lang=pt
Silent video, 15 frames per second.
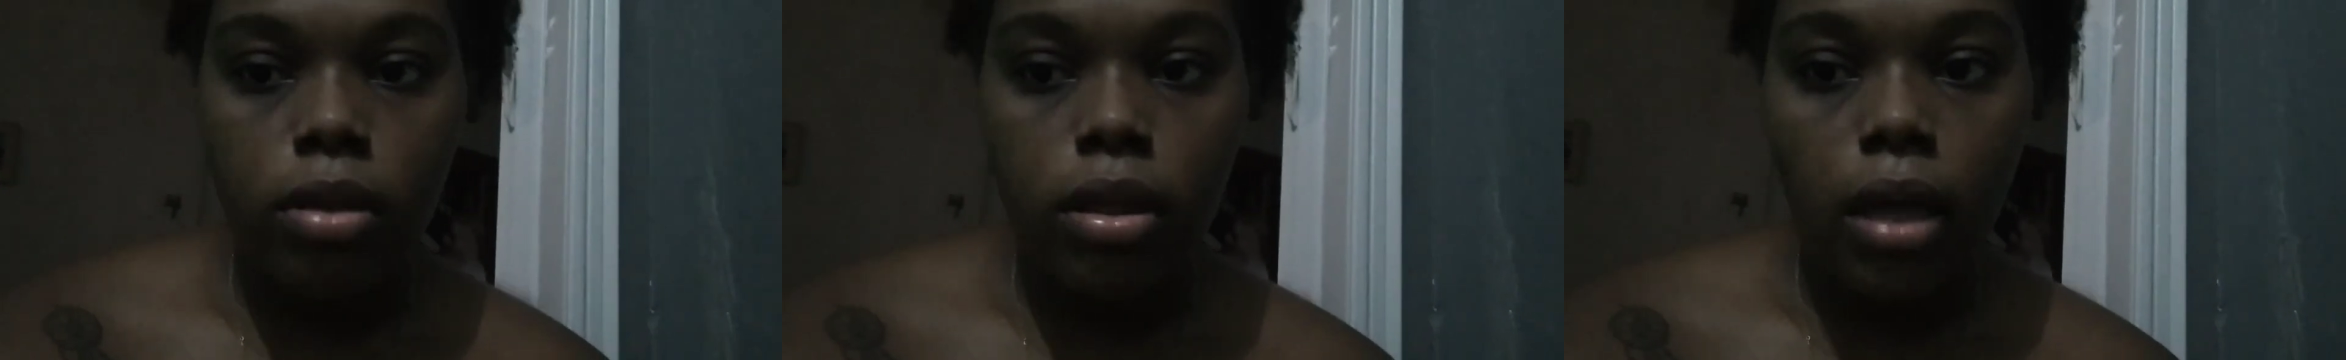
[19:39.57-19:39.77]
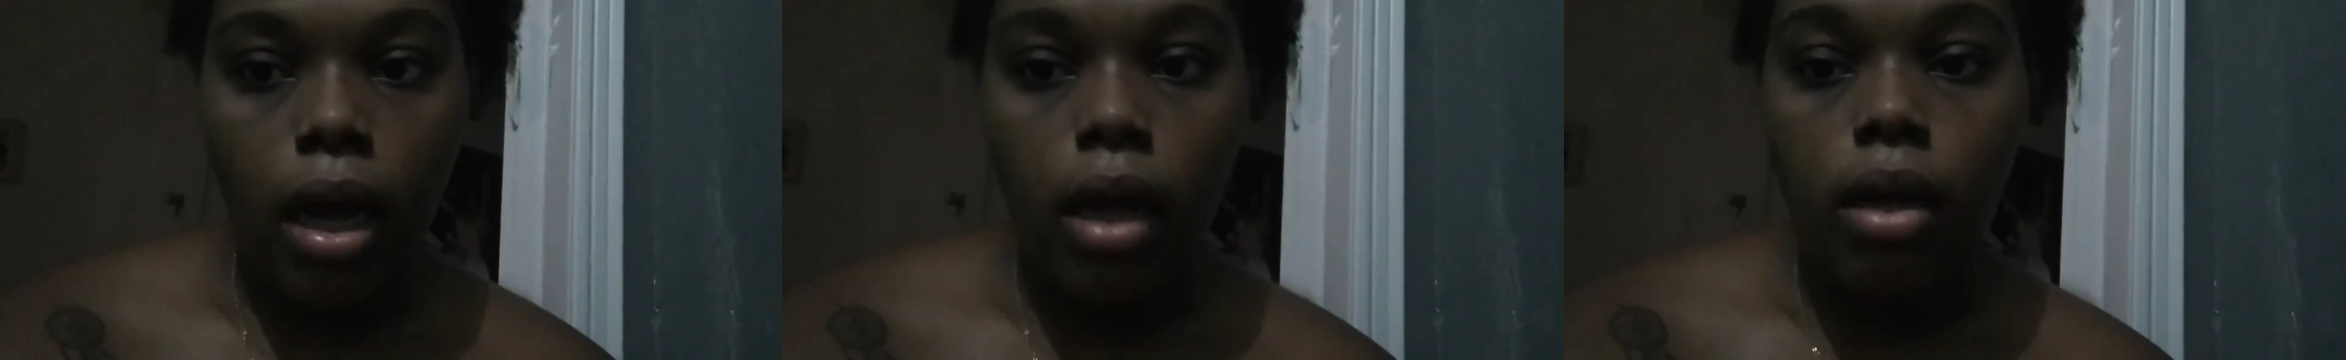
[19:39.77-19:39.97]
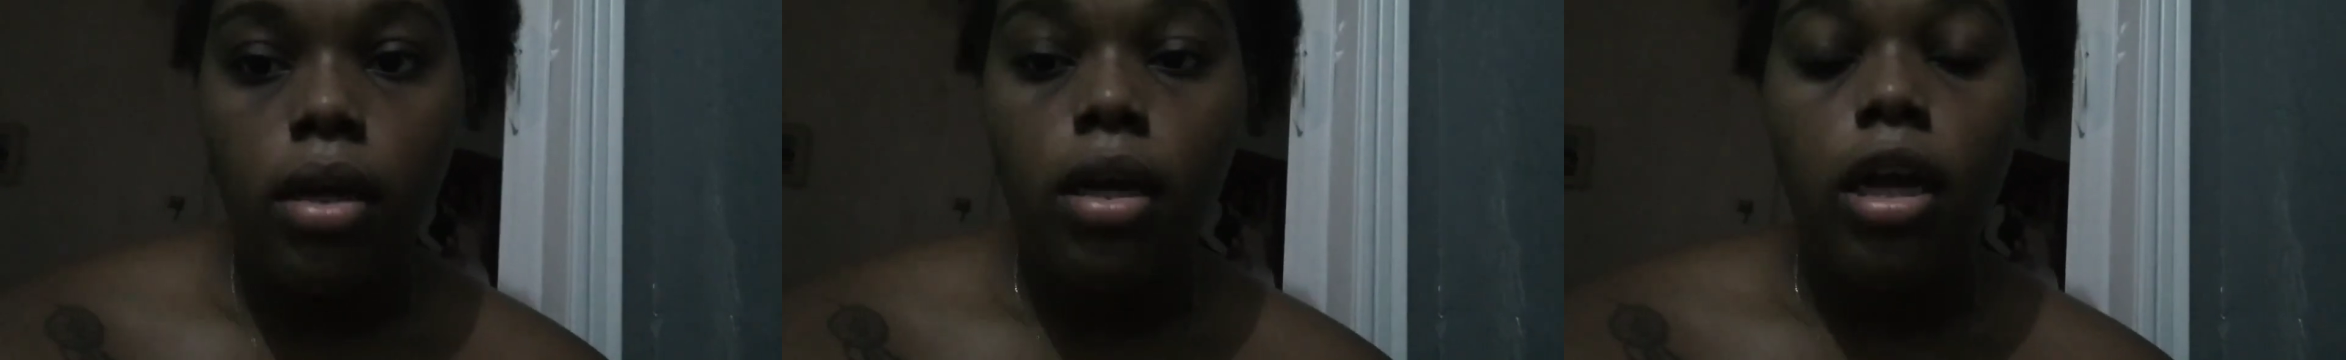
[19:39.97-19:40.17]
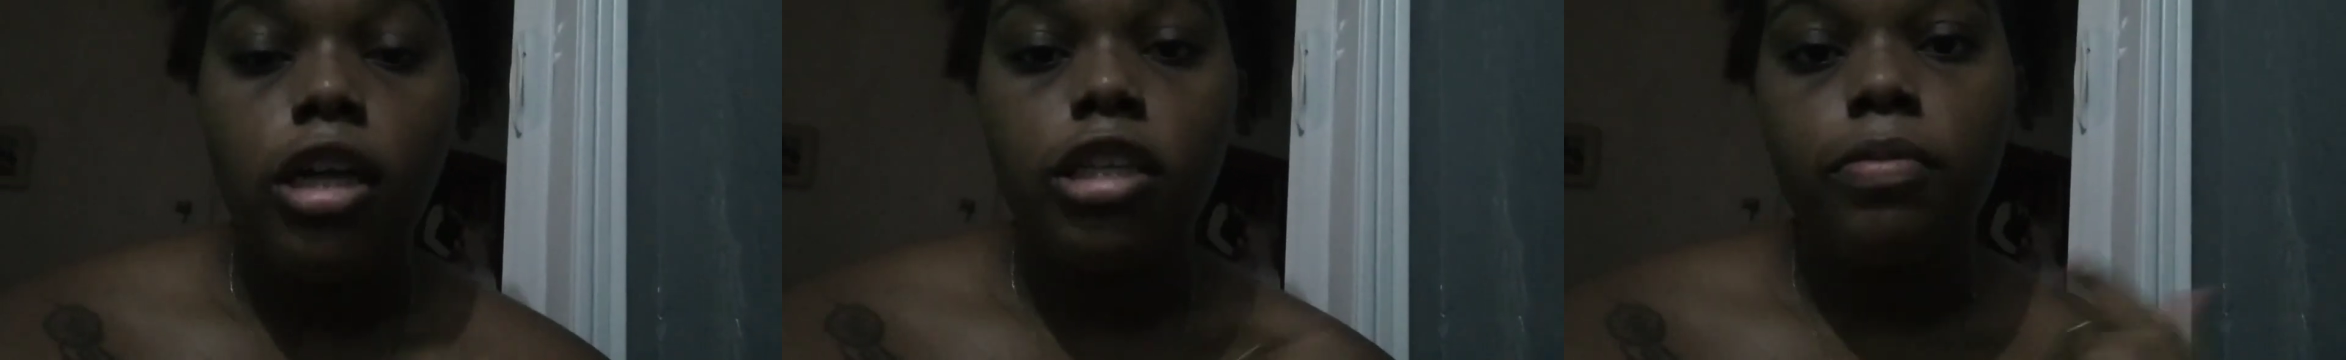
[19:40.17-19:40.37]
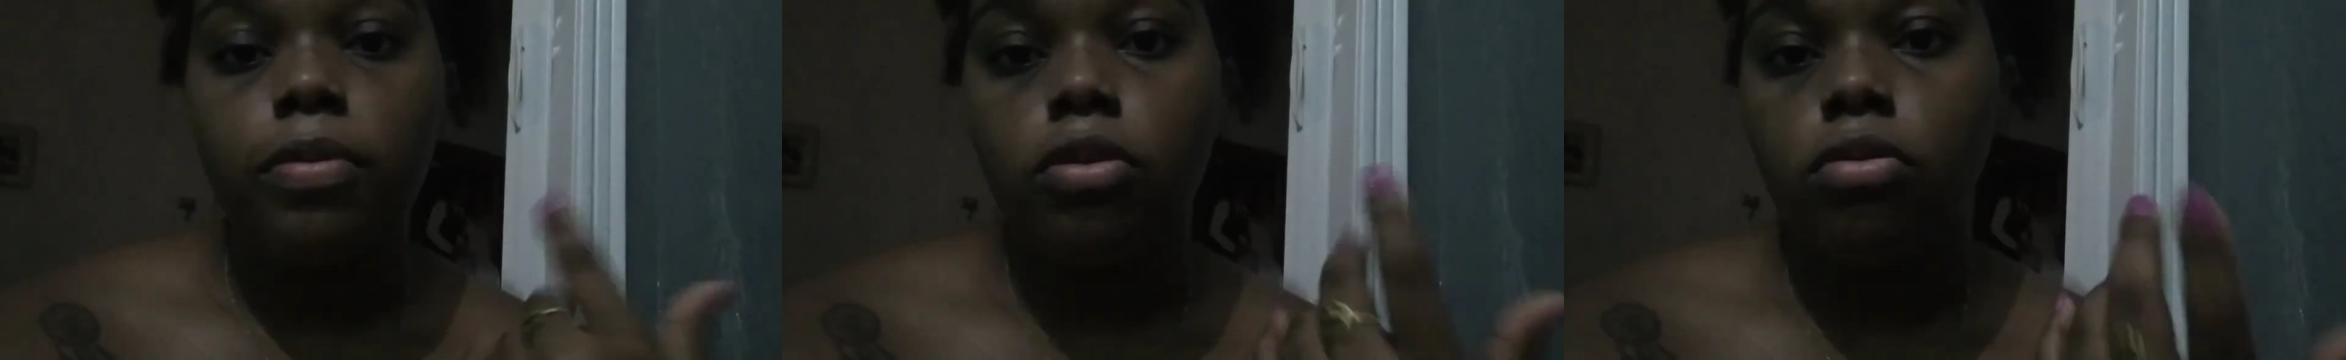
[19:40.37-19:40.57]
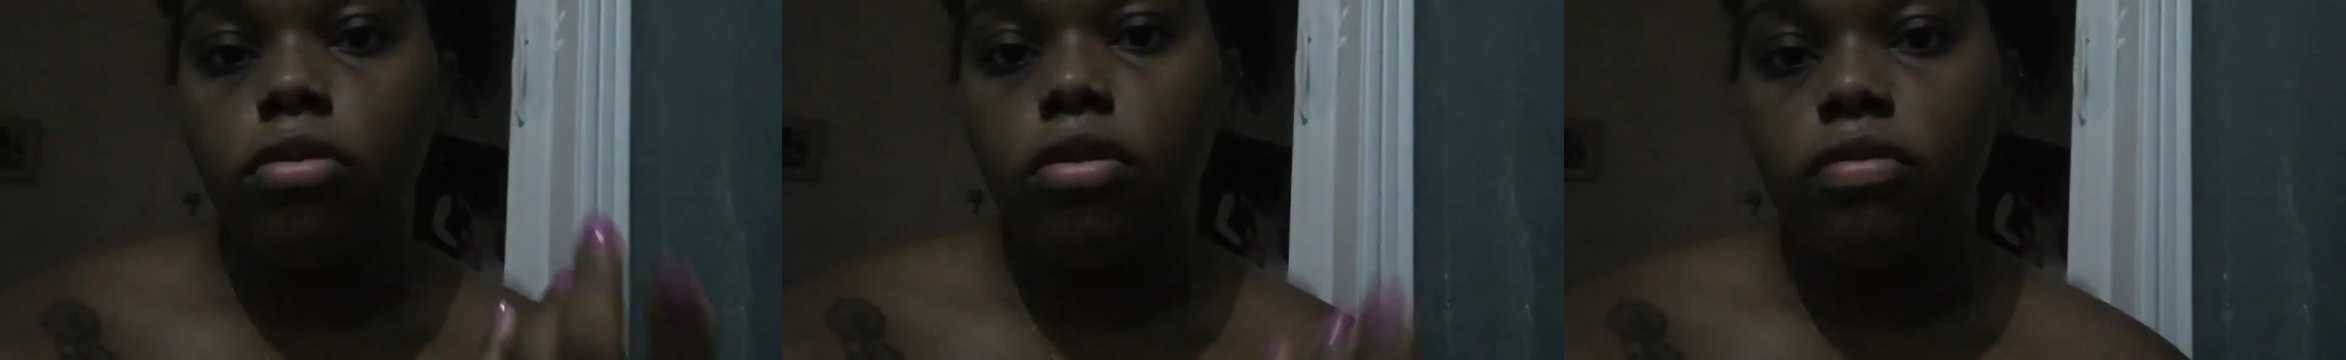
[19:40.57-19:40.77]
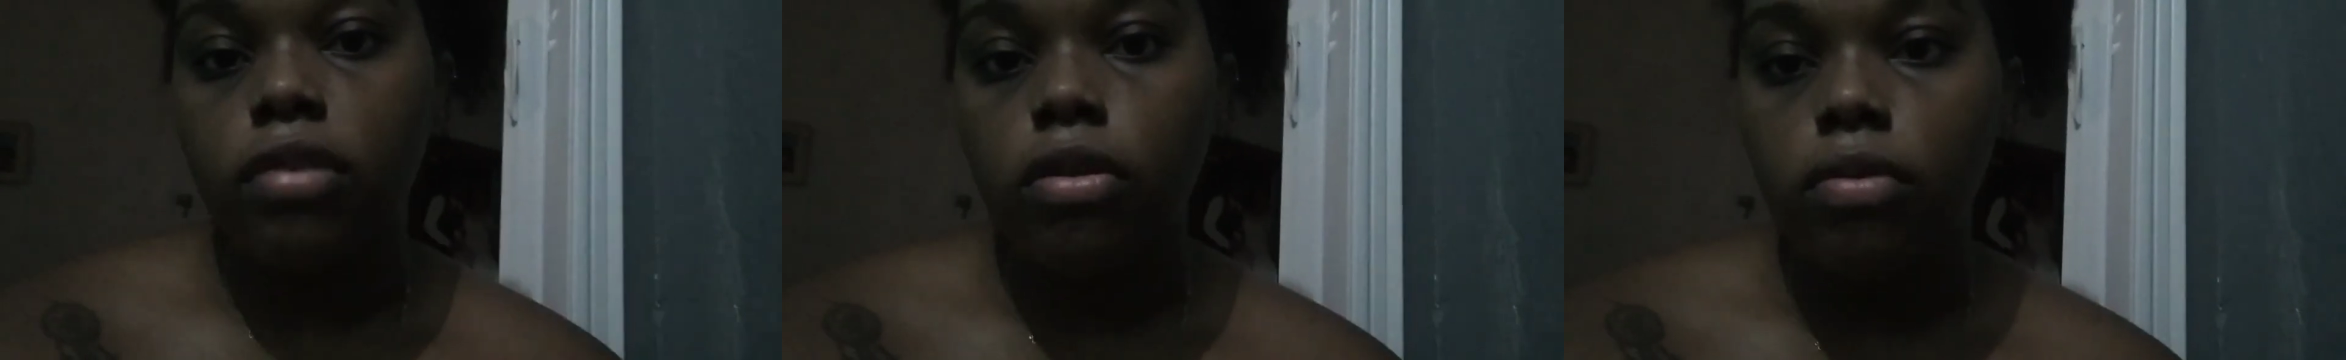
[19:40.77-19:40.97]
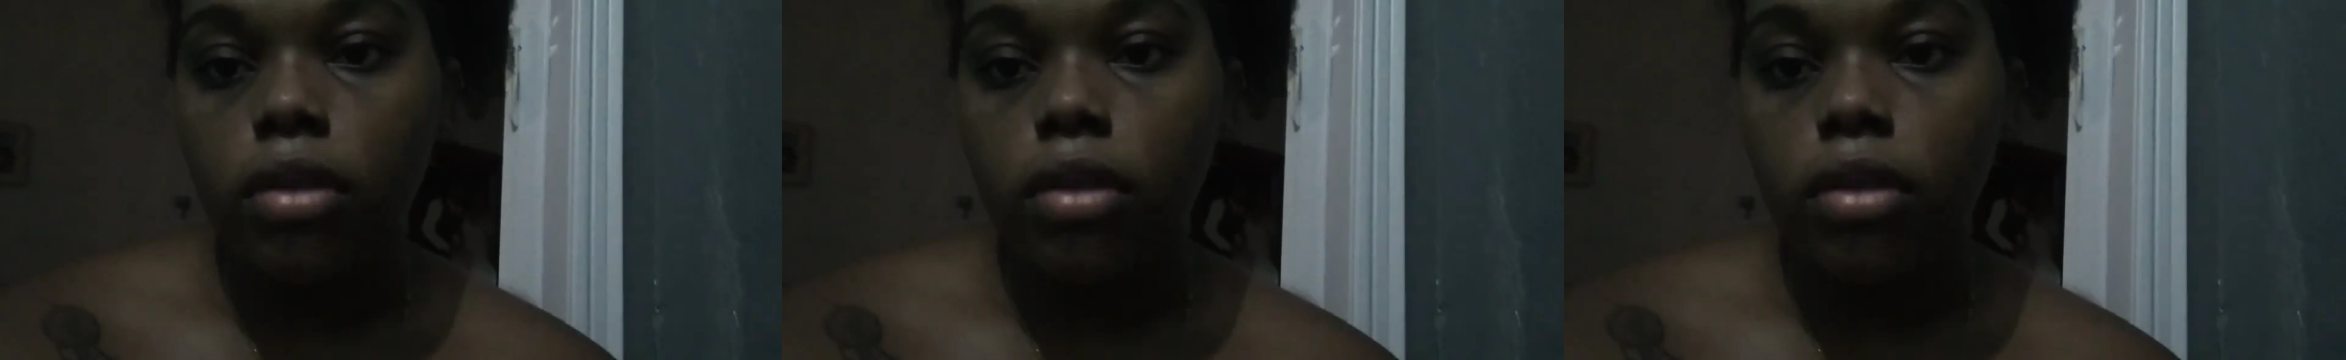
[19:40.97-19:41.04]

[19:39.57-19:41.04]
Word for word: dar. As pessoas vinham